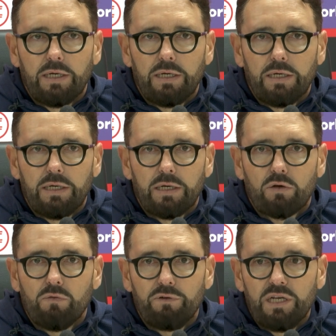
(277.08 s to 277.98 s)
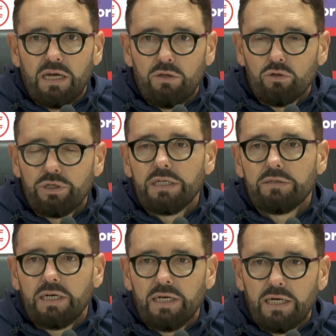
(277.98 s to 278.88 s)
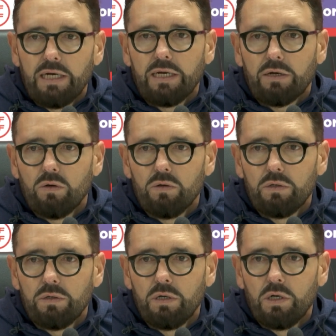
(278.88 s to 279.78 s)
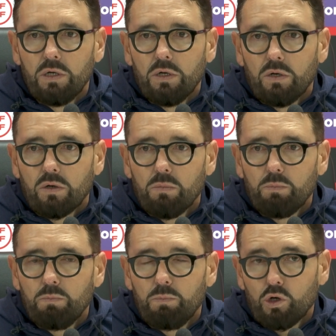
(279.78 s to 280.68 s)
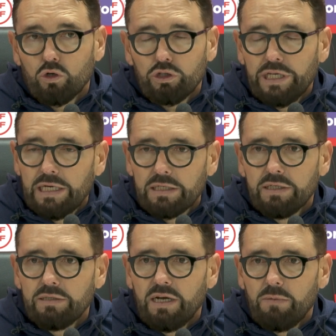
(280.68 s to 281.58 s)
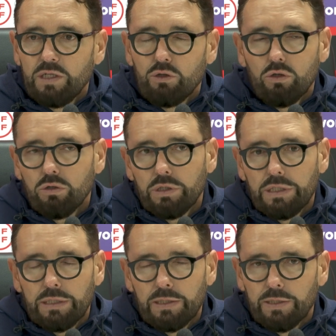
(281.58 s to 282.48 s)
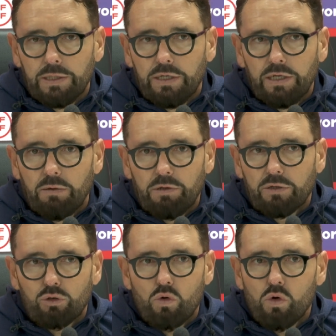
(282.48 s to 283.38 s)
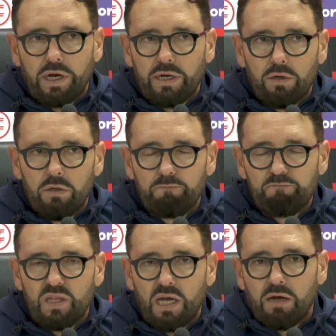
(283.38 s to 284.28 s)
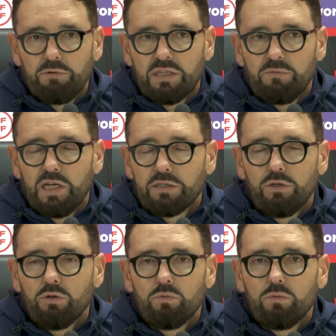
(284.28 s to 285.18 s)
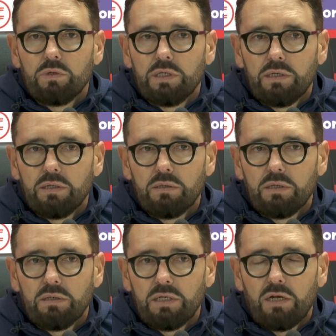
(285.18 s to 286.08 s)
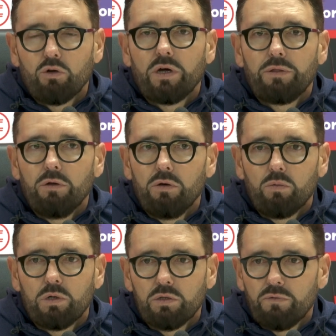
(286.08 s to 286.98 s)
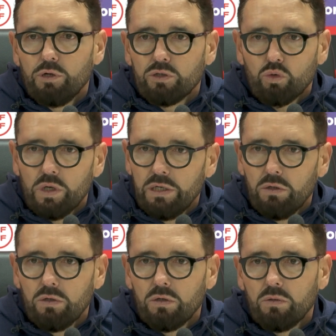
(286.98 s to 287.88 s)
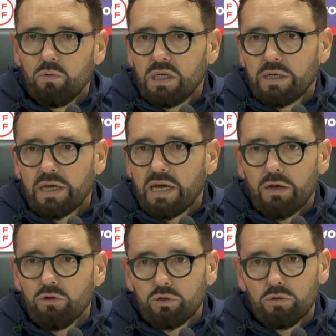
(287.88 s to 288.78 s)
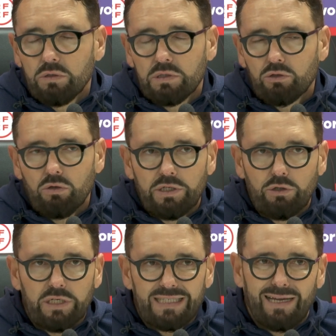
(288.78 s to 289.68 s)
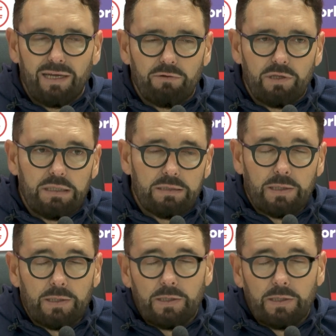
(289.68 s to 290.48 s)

eh, confinados sin entrenar, con, pocos días de entrenamiento y, a veces ocurren. ¿no? Diacabí también ha sido en una elongación cuando fue al suelo, igual que Carlos, son, son lesiones que a veces